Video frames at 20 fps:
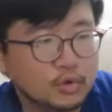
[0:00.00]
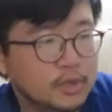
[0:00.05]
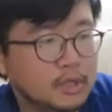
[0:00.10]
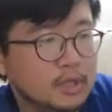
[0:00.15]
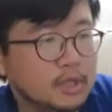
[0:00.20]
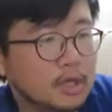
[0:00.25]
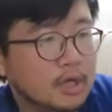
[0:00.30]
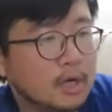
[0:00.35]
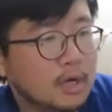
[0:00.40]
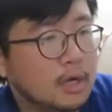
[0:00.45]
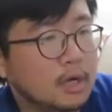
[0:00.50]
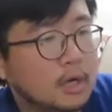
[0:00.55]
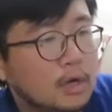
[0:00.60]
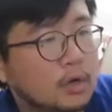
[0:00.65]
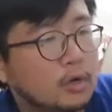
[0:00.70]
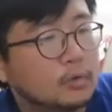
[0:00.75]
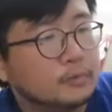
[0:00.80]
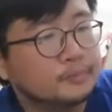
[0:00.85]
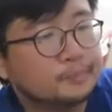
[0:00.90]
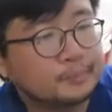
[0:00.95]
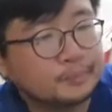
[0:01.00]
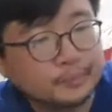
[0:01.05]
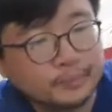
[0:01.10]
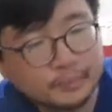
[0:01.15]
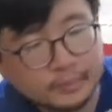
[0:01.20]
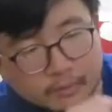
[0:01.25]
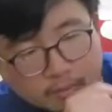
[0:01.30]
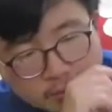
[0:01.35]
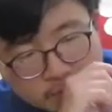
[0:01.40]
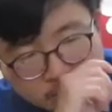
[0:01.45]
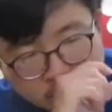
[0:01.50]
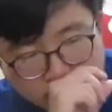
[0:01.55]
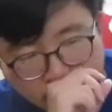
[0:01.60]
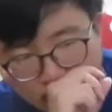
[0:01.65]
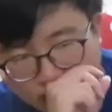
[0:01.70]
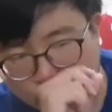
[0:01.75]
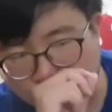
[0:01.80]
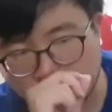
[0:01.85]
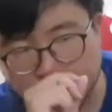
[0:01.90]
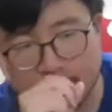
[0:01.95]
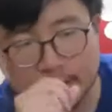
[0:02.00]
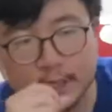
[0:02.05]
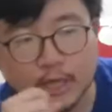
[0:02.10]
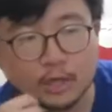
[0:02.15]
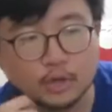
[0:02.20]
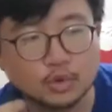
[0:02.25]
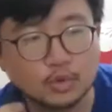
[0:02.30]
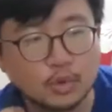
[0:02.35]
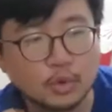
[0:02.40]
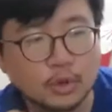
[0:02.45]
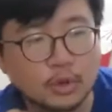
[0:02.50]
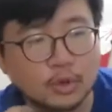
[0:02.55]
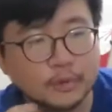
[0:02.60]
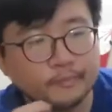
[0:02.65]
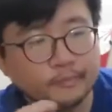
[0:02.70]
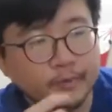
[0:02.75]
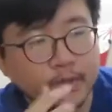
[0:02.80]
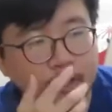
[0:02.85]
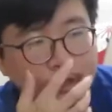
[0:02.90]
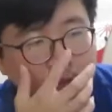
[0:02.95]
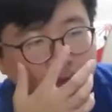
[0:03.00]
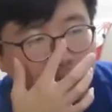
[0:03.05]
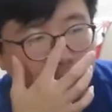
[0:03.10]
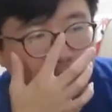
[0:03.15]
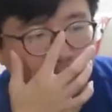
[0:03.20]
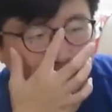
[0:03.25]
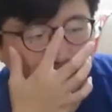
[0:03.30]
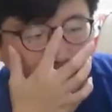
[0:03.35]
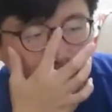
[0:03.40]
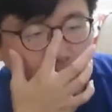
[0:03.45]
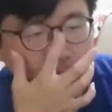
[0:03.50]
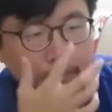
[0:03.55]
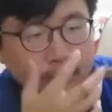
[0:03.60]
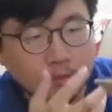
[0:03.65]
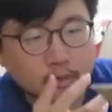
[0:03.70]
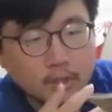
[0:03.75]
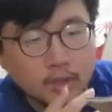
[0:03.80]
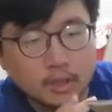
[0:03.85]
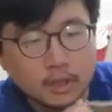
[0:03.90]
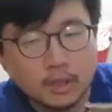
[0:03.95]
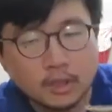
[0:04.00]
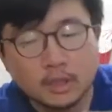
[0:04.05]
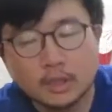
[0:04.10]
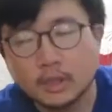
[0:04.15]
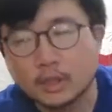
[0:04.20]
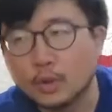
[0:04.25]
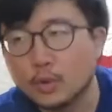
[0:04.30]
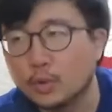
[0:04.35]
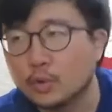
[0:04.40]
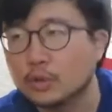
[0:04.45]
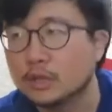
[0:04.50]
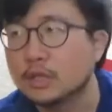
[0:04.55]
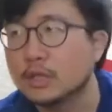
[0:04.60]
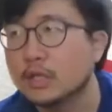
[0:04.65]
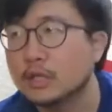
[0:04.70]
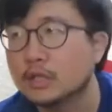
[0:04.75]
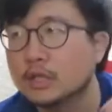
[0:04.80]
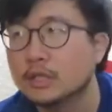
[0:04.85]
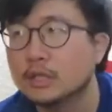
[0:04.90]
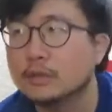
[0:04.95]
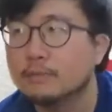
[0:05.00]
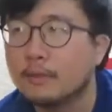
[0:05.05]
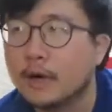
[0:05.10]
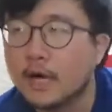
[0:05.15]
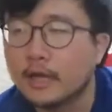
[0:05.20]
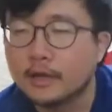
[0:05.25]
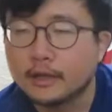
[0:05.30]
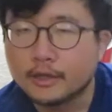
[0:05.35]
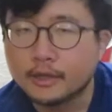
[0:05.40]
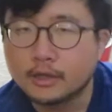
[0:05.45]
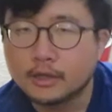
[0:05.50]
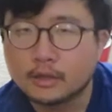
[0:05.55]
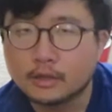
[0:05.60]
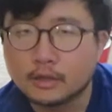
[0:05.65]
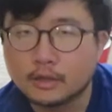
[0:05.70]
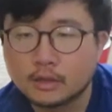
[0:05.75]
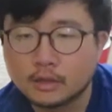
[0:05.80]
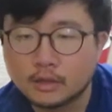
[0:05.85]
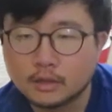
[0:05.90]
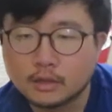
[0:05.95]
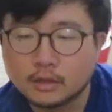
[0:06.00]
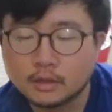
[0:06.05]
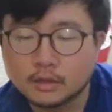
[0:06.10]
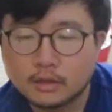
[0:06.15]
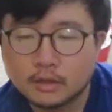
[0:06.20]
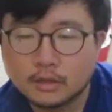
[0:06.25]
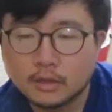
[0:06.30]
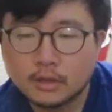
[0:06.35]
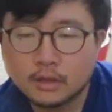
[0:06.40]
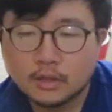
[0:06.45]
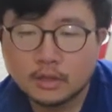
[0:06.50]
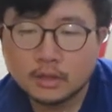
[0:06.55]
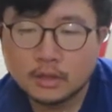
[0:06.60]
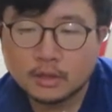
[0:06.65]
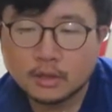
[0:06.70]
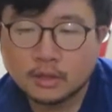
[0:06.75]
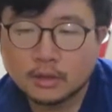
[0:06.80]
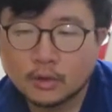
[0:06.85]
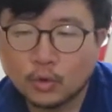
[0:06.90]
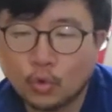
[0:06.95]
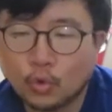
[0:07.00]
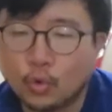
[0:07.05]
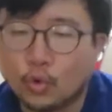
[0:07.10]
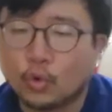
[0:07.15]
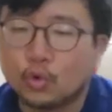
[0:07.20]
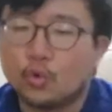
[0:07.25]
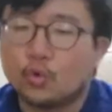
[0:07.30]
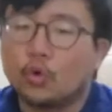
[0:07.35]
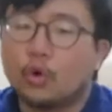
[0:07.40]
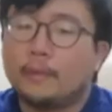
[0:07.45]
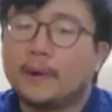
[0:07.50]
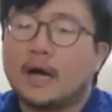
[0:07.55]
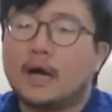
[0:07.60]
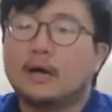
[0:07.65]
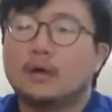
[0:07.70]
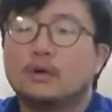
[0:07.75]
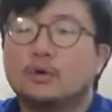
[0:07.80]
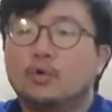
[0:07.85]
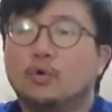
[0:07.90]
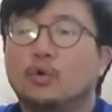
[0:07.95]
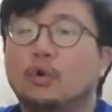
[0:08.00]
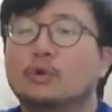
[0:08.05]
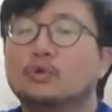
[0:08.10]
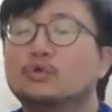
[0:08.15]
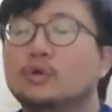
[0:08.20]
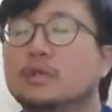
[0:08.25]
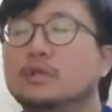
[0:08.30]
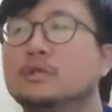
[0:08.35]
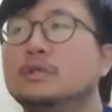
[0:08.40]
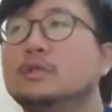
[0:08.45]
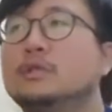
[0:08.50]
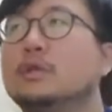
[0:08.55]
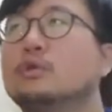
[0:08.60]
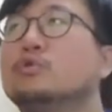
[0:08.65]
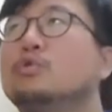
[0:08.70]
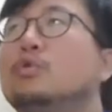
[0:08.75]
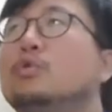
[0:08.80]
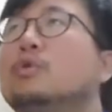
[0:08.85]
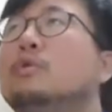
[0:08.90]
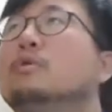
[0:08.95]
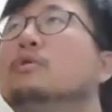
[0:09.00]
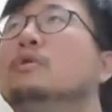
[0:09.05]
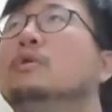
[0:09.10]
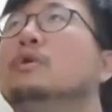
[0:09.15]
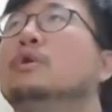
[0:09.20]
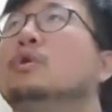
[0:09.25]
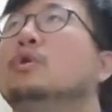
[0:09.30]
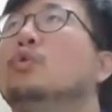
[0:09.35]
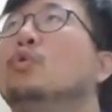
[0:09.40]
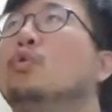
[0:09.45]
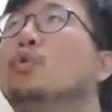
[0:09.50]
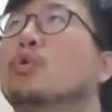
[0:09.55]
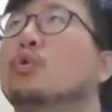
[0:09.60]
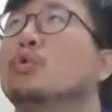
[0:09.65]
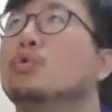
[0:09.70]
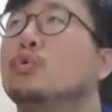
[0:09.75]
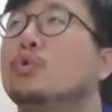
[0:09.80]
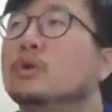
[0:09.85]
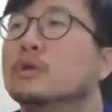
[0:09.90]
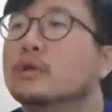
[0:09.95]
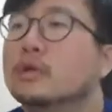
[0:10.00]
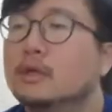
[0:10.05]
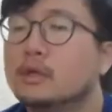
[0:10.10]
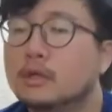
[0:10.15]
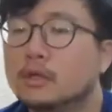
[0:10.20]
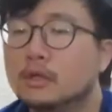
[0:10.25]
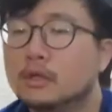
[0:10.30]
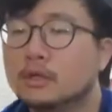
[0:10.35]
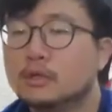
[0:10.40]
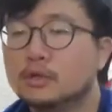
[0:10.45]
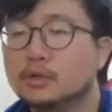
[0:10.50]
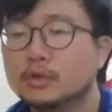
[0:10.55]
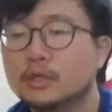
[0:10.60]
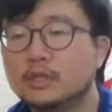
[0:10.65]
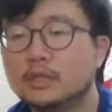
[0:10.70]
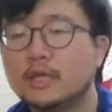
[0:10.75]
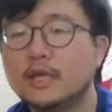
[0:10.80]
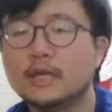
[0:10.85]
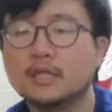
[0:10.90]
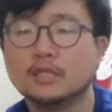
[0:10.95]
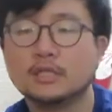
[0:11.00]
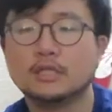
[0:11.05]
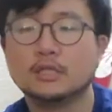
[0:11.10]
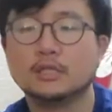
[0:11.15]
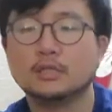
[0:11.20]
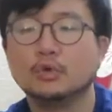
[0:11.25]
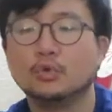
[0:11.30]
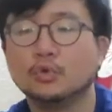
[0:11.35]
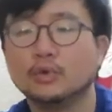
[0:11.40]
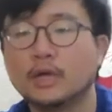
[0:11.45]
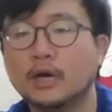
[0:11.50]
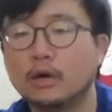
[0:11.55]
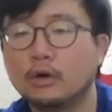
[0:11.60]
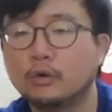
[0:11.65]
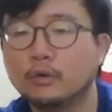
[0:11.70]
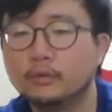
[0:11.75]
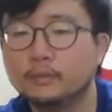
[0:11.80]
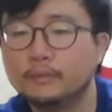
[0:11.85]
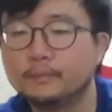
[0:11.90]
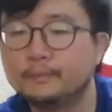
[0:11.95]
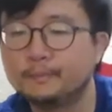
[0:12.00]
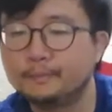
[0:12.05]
最近刚好就在想说，嗯，因为我之前其实买了一个火锅吧，火算是叫做。火锅的就是电磁炉，然后